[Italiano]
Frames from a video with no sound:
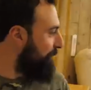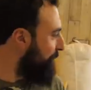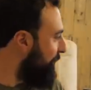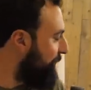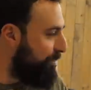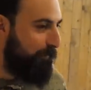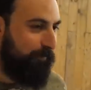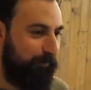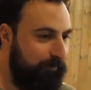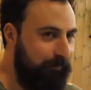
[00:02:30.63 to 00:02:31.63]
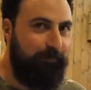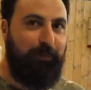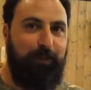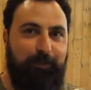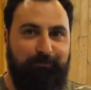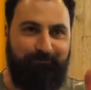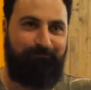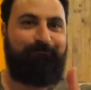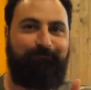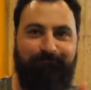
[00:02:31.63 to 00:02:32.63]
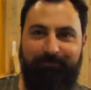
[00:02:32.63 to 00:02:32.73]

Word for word: Abbiamo Stefano che è arrivato.